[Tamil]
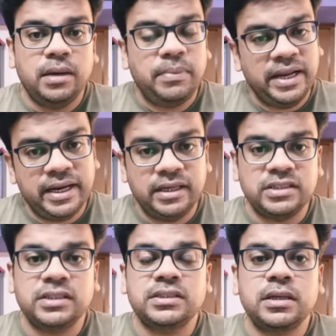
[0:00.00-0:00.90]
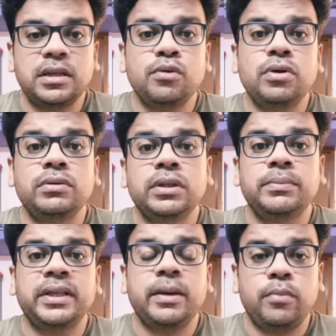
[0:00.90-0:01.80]
பழைய கண்டஸ்டன்ஸ்லேருந்து ஒன்று வந்து
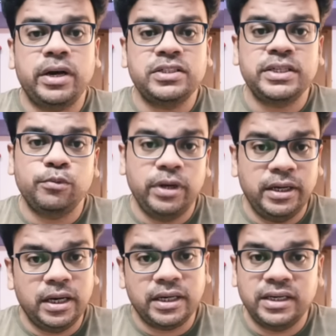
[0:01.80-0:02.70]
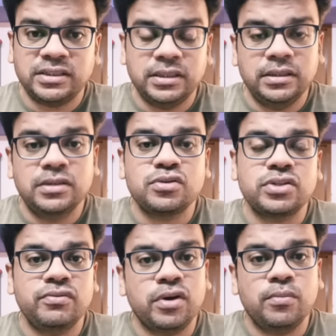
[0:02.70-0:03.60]
பார்த்திங்கன்னா பாய்ஸ் டீம் ஒயில்டு கார்டு கண்டஸ்டன்ஸ்லேருந்து ஸோ
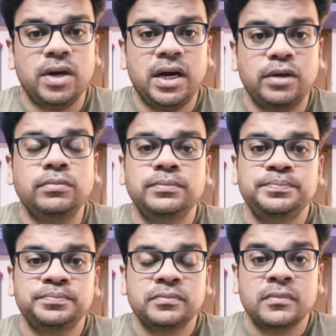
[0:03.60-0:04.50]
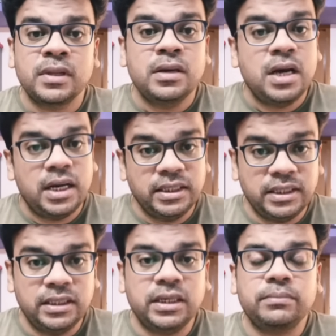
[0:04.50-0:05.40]
சிவகுமாரும்
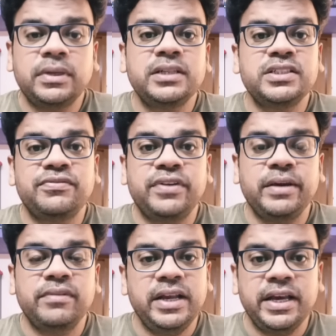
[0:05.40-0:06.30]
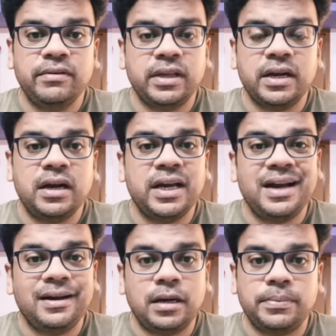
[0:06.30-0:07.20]
அதுக்கடுத்து நம்ம ஜெஃப்ரியும் வெளியேறுவதற்கான
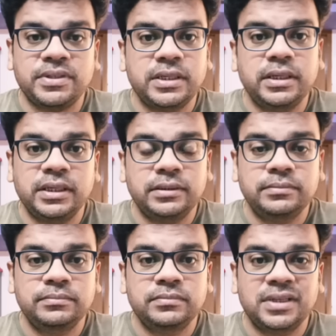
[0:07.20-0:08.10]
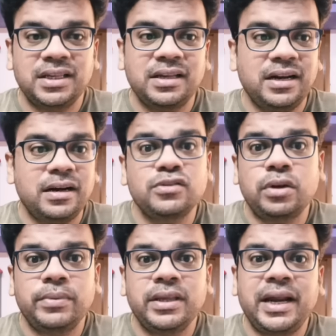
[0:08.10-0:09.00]
ஹண்ட்ரட் பர்சன்ட் அதாவது ஹண்ட்ரட்
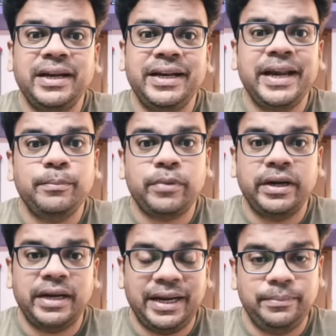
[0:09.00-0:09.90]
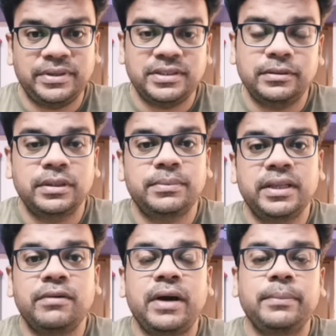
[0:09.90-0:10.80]
சொல்ல முடியாது நைன்டி நைன் பாயிண்ட் நைன் பர்சன்ட் வந்து
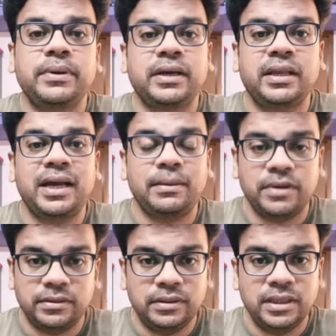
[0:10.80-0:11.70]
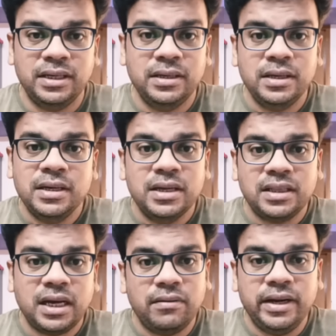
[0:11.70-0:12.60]
பார்த்திங்கன்னா வாய்ப்பு இருக்குதா நமக்கு வந்து
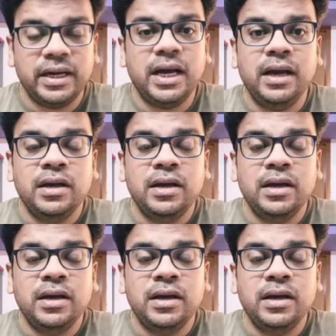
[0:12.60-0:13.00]
தகவல் ஏன்னா